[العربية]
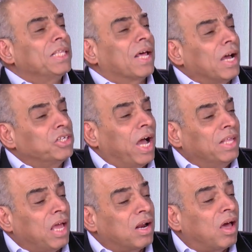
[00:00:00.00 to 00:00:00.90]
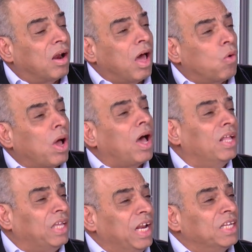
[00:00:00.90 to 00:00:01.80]
تراجعت عن قرار
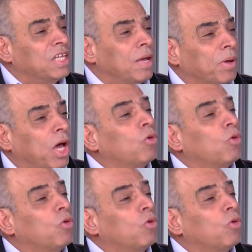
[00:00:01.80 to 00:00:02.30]
وقعت عليه سابقا